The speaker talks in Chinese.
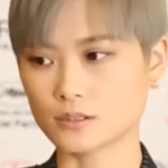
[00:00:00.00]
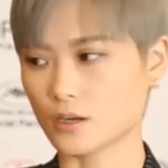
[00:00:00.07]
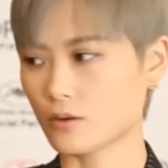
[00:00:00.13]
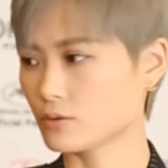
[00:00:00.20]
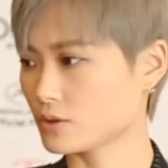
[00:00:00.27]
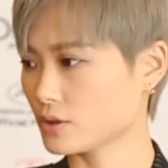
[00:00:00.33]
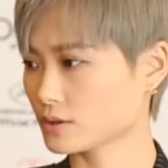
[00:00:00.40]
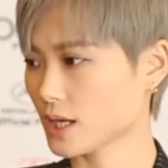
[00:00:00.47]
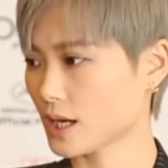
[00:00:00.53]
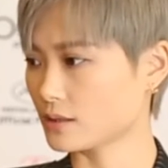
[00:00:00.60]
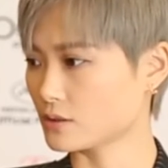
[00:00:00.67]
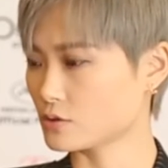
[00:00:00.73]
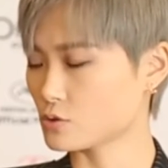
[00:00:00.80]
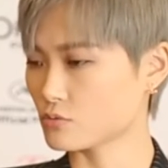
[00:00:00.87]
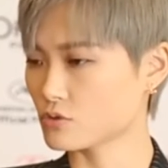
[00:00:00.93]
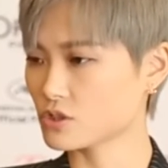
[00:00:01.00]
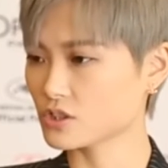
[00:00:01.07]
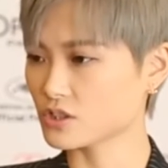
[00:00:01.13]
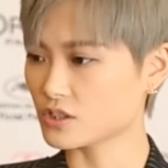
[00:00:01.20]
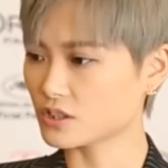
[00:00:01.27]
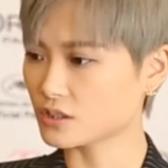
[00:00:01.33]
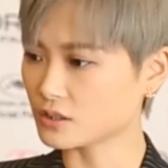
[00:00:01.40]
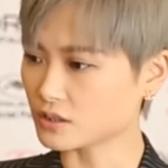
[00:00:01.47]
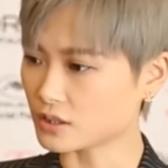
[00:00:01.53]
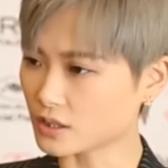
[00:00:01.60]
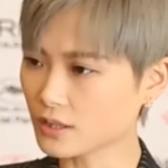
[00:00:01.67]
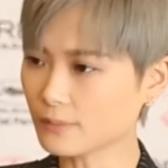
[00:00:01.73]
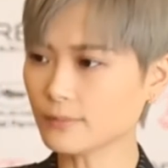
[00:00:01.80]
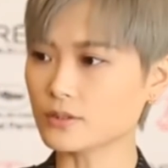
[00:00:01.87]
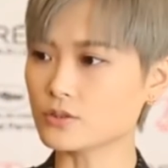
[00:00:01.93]
然后他可能从事一个你
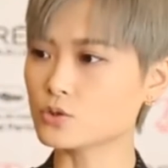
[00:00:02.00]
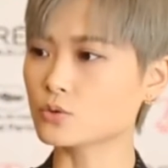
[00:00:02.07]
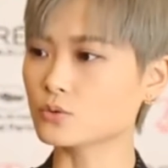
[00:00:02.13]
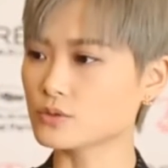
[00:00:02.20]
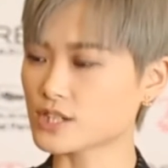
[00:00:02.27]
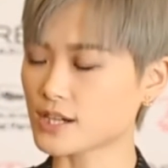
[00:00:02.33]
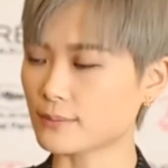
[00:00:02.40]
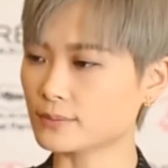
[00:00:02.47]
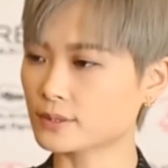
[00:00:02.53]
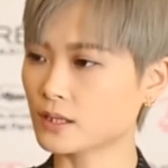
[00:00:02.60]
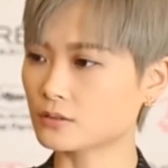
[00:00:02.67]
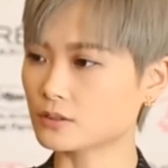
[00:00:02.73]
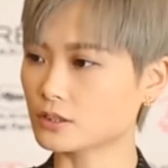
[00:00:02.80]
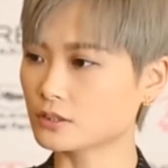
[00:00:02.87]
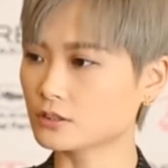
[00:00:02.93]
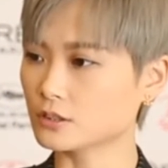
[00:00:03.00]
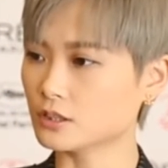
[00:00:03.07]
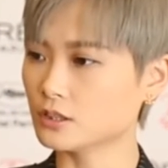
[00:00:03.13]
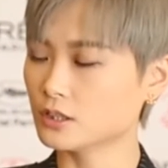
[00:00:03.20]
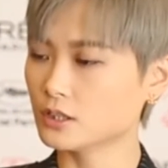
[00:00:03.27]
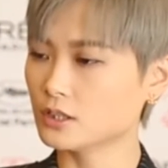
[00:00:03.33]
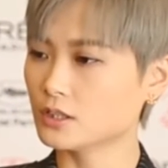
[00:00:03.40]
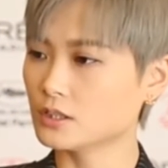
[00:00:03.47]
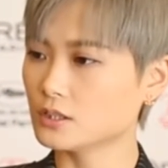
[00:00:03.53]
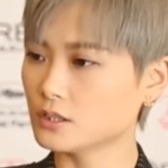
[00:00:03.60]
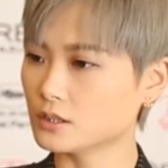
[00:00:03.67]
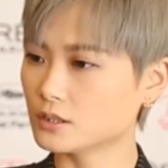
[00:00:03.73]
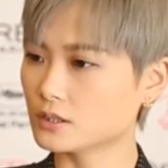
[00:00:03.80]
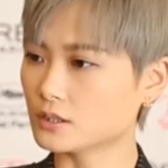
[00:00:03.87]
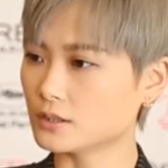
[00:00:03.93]
根本就想不到的一个
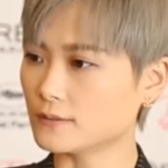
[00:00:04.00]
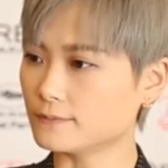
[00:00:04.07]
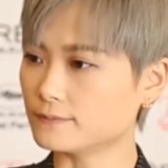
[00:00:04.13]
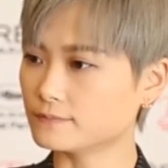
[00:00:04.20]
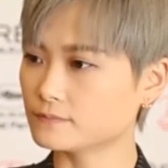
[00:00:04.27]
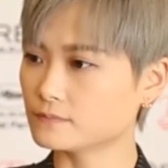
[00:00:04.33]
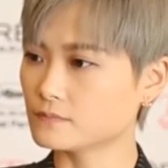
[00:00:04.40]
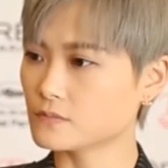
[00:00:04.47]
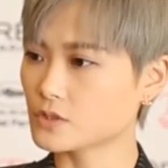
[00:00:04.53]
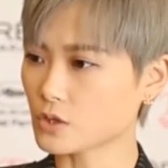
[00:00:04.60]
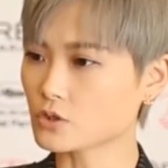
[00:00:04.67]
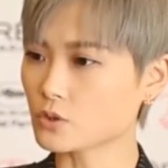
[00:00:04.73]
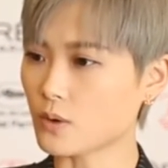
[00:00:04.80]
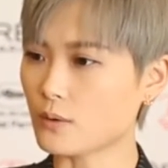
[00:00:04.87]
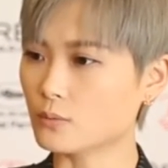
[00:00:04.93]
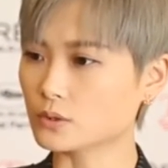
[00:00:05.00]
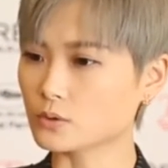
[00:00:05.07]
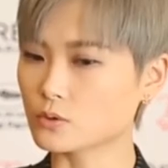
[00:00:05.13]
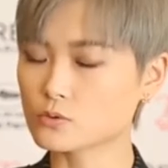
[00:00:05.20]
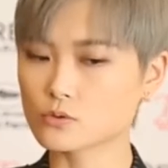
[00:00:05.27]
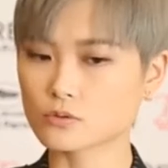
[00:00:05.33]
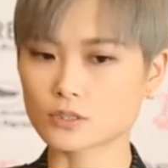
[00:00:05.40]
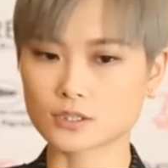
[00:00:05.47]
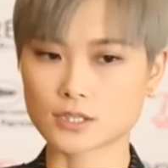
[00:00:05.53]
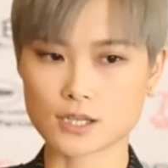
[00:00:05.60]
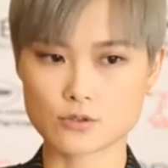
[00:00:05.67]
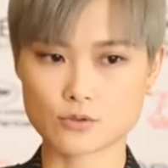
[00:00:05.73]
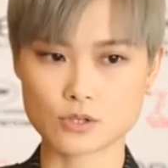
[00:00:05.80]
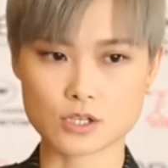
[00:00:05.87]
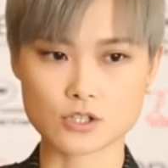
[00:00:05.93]
一个朝九晚五的工作人，他
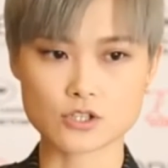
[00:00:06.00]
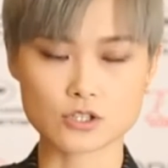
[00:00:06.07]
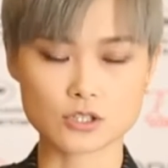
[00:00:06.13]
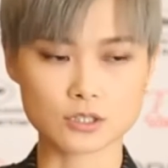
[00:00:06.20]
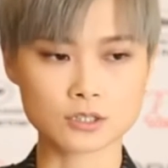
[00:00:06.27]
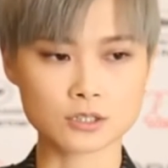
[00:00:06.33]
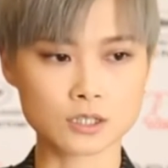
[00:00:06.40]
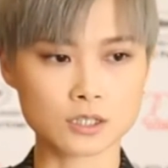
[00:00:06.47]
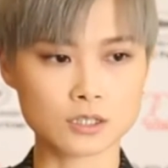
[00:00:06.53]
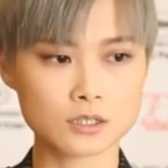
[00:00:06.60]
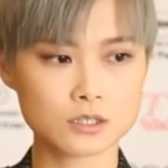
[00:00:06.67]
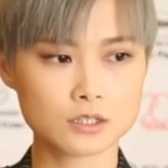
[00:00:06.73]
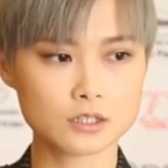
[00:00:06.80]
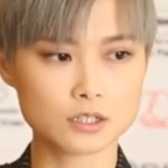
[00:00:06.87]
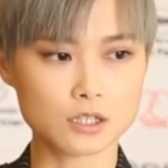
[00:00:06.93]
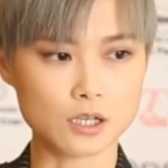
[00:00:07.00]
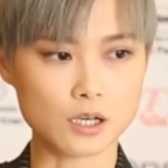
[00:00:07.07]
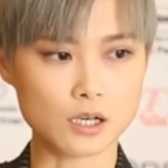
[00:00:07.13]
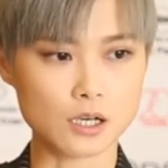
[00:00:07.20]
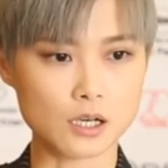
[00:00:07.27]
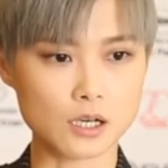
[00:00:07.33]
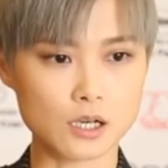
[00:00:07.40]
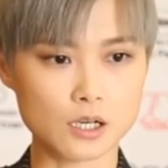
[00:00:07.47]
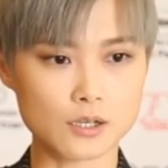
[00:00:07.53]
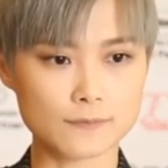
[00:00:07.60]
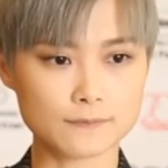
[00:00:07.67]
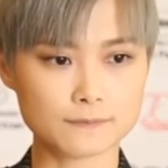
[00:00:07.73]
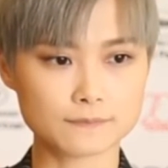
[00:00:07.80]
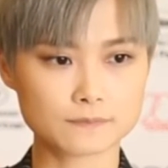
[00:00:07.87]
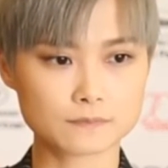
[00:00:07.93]
居然是一个呃